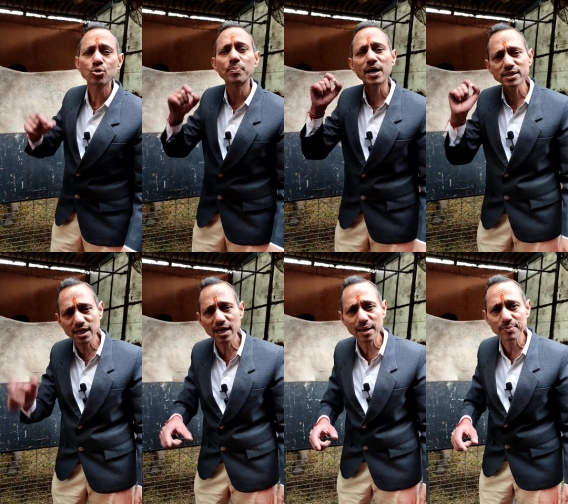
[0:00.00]
तो बड़ा
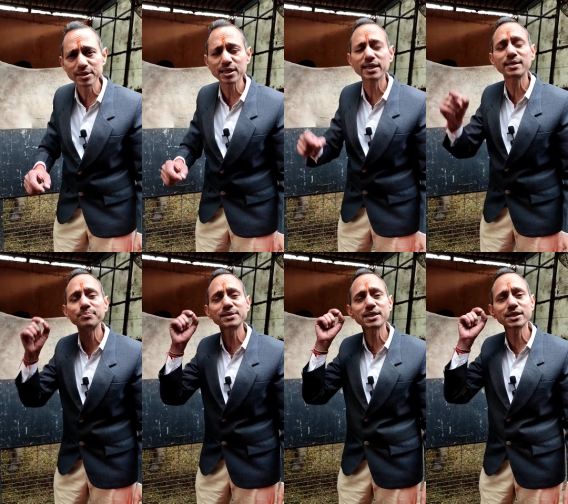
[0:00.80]
सारा लाभ मिल जाता
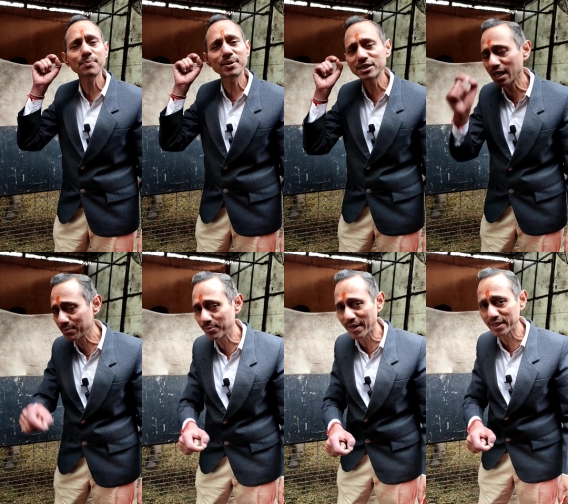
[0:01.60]
मिल सकता है बड़ी सारी
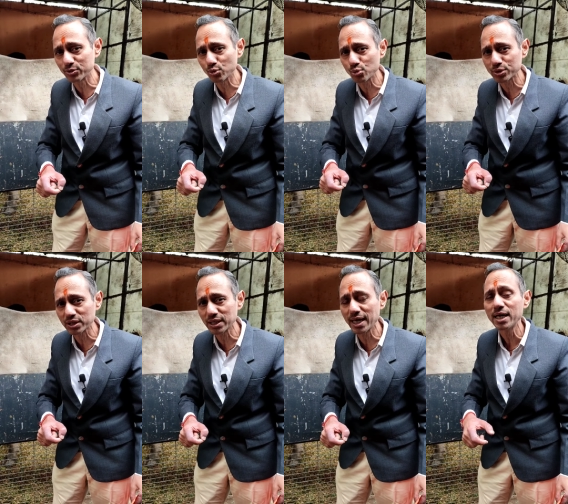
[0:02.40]
बीमारियां दूर हो
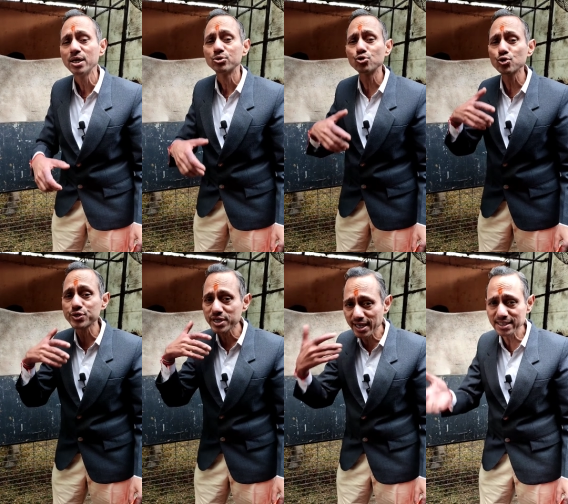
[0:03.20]
सकती हैं जो
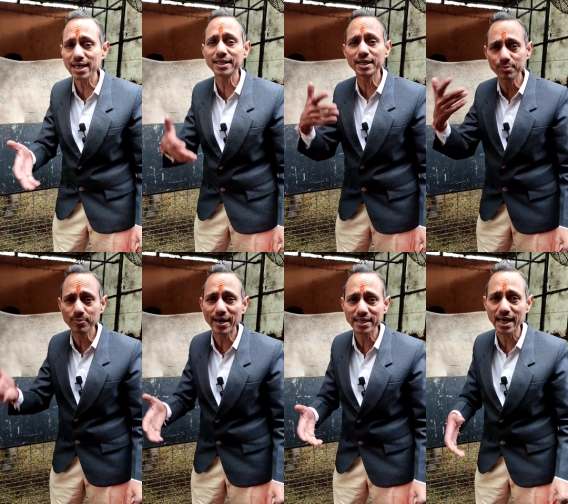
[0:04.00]
स्ट्रेस रिलेटेड
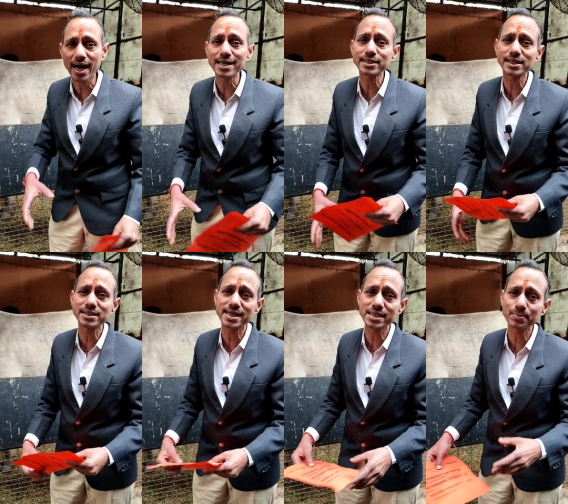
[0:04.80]
बीमारियां आजकल
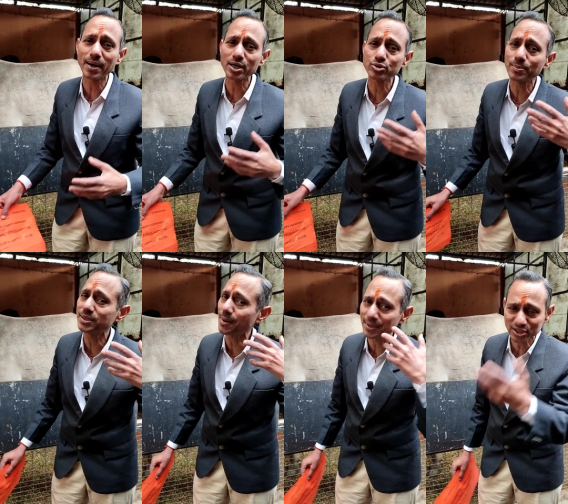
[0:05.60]
जैसे मानव
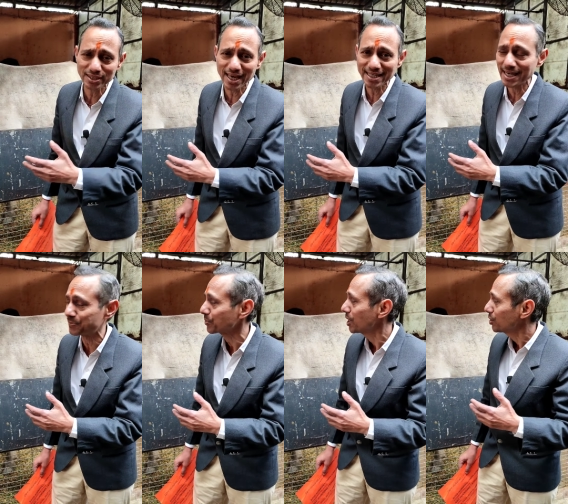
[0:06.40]
सभ्यता बढ़ती जा रही है
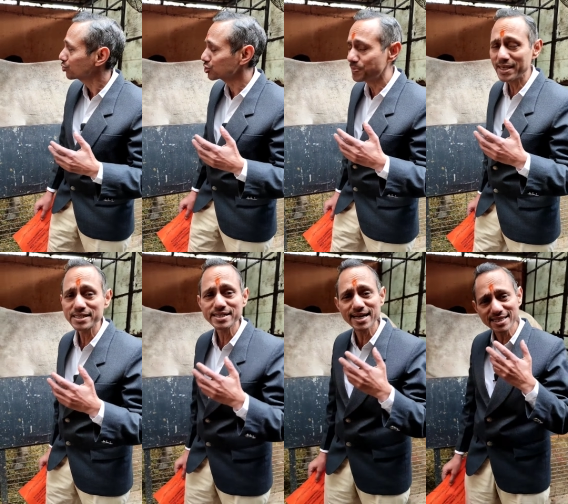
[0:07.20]
तो उसमें
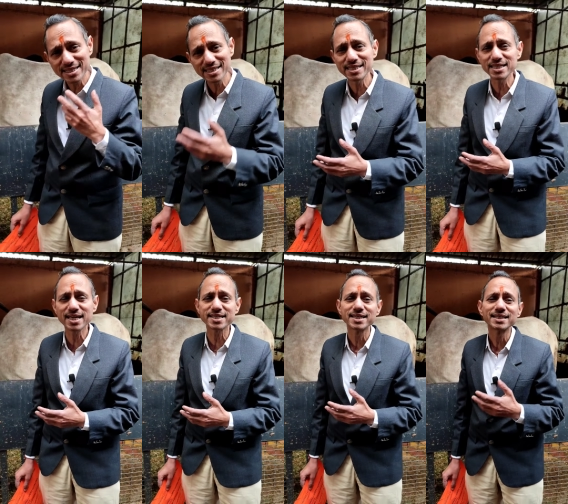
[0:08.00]
स्ट्रेस
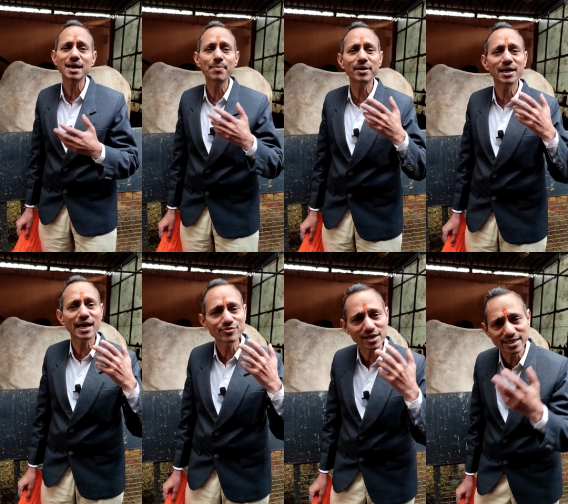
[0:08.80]
डिसीजेज या
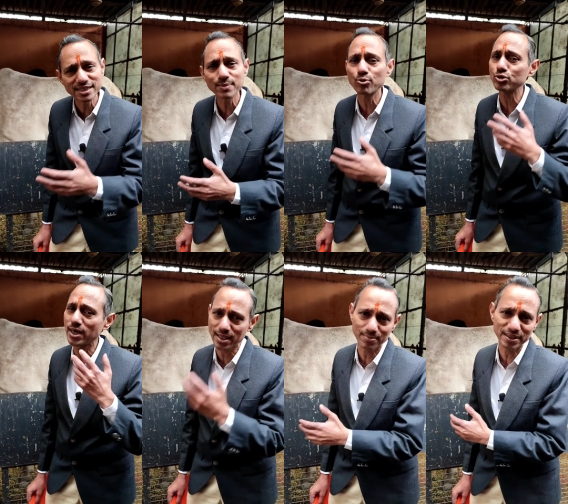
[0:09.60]
लाइफ स्टाइल बहुत
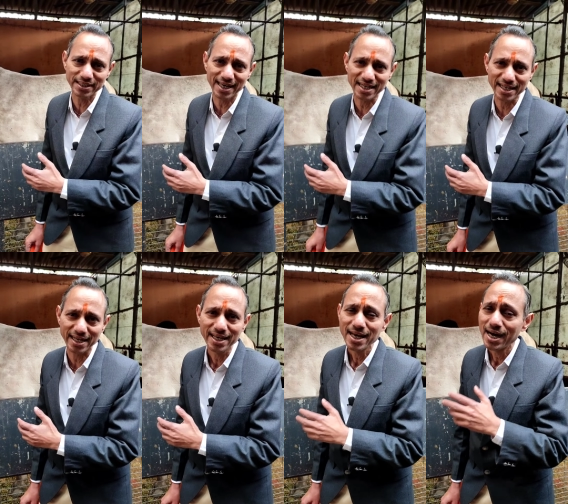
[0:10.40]
ज़्यादा बढ़ती जा रही हैं
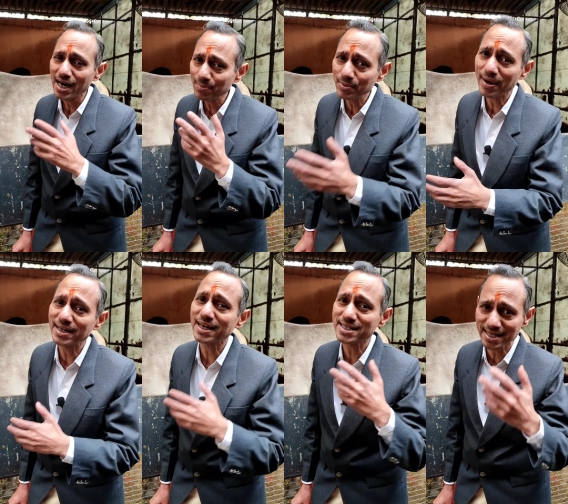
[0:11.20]
हर
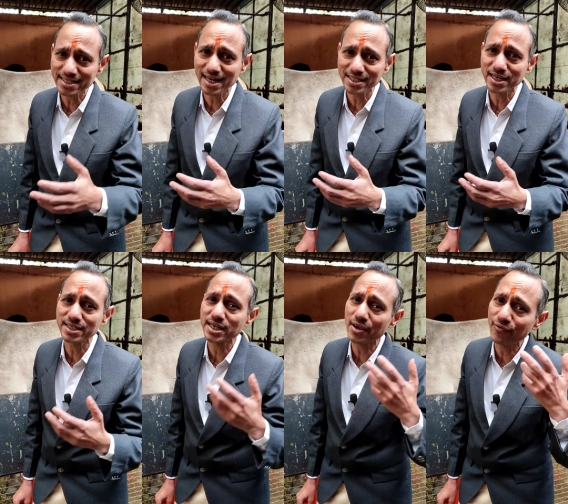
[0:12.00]
बीमारी का स्ट्रेस रिलेशन है
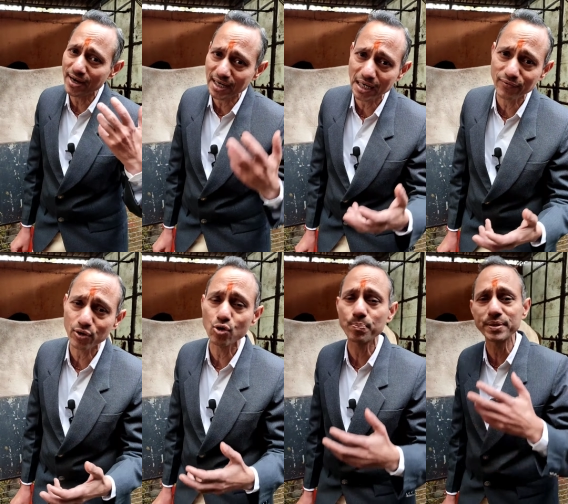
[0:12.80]
चाहे फैटी लीवर
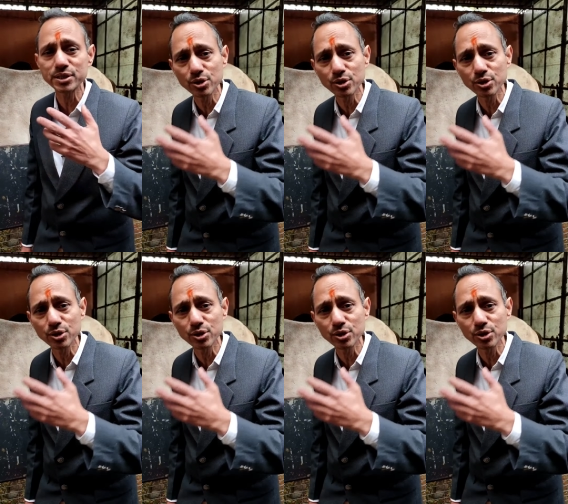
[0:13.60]
हो पी